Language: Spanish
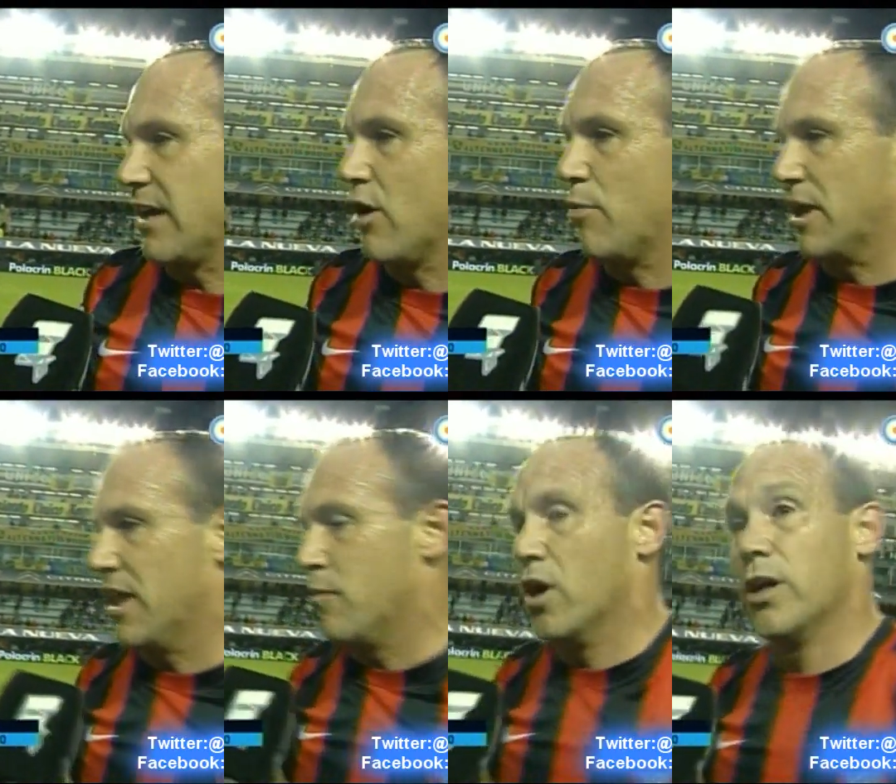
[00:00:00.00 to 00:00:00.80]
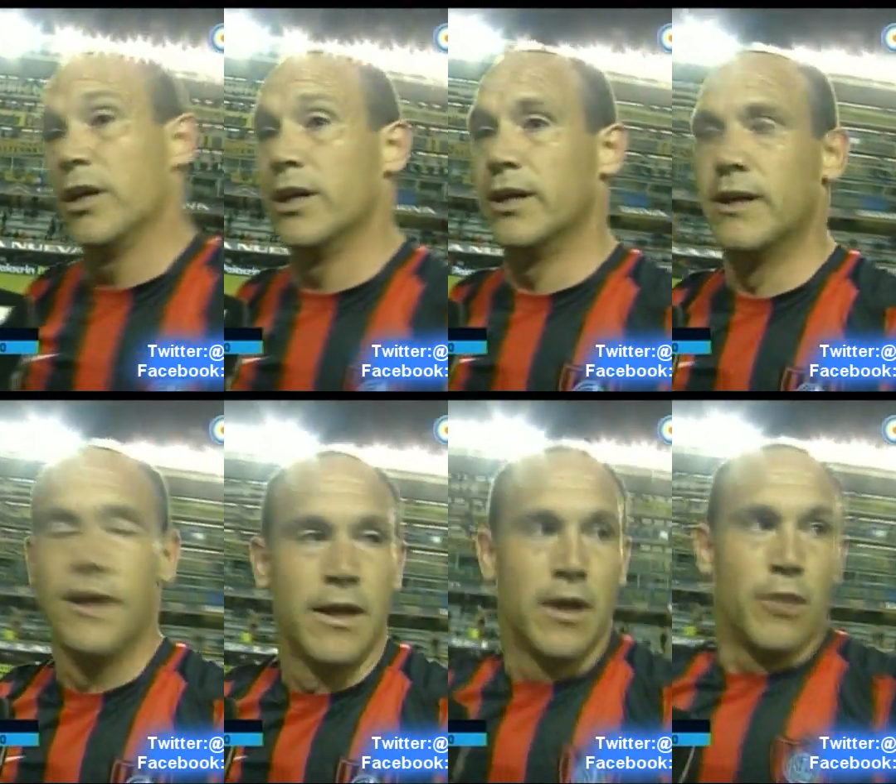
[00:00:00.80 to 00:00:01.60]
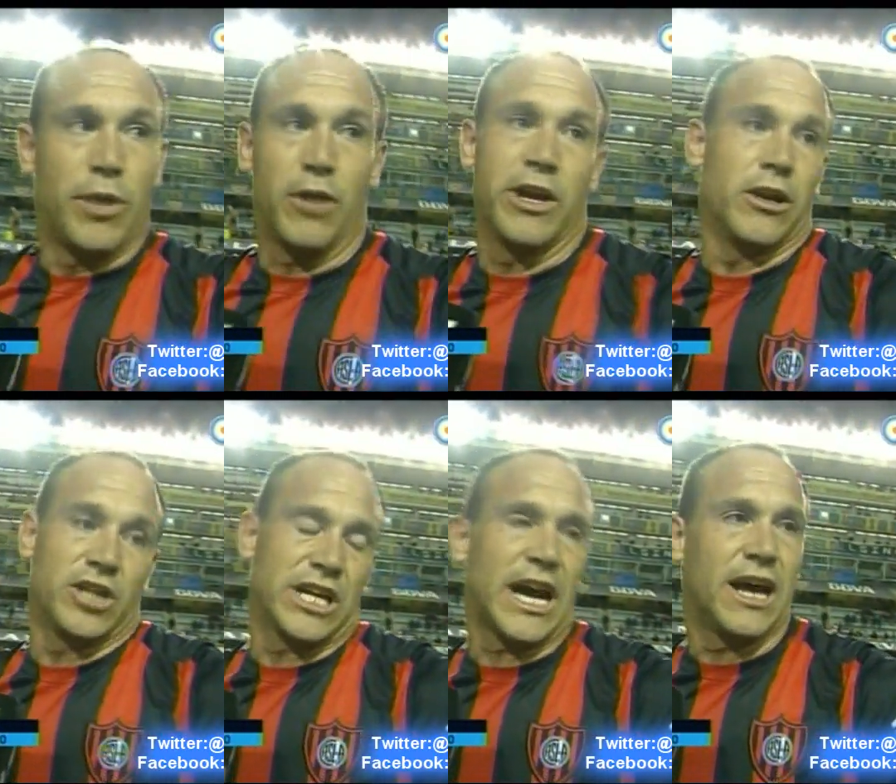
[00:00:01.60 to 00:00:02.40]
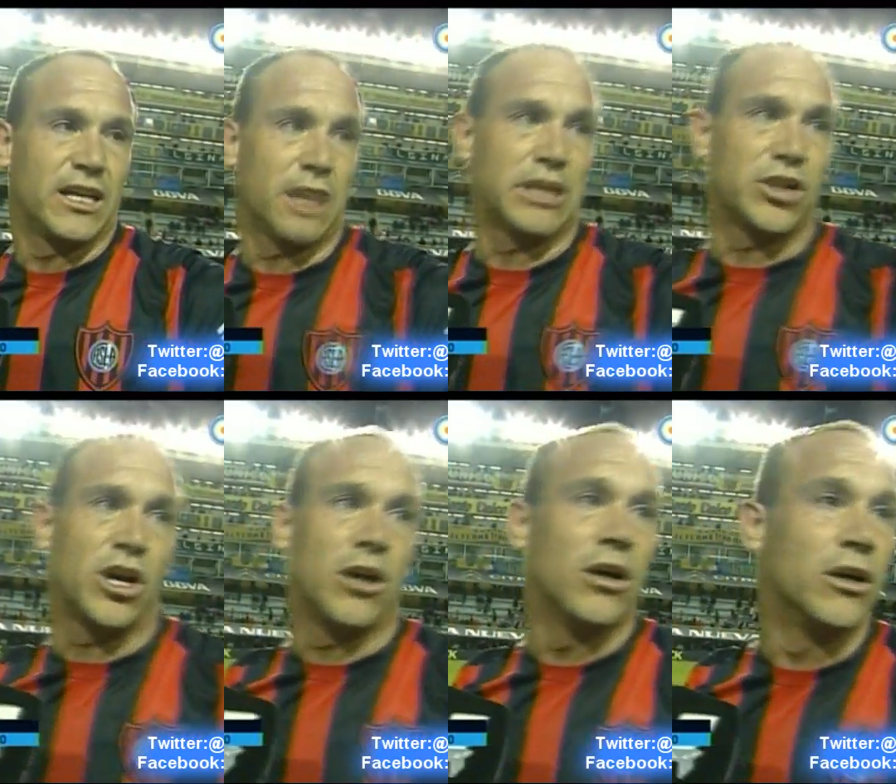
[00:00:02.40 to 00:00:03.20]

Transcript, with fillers: el único que pone paños fríos es Matías Caruso.